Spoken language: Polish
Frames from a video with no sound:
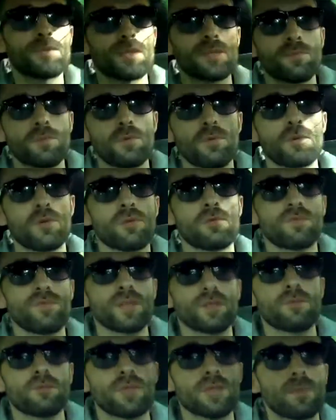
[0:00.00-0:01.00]
przez pół roku, w
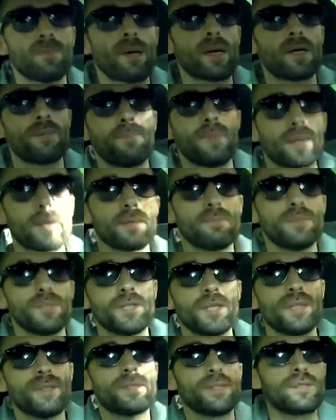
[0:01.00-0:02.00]
niektórych parę, parę
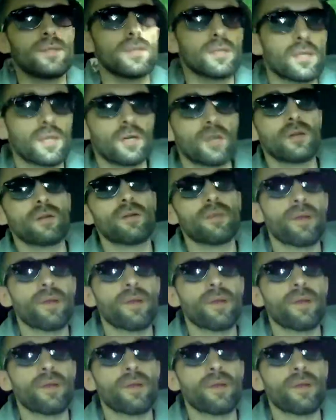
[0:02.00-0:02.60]
miesięcy tylko,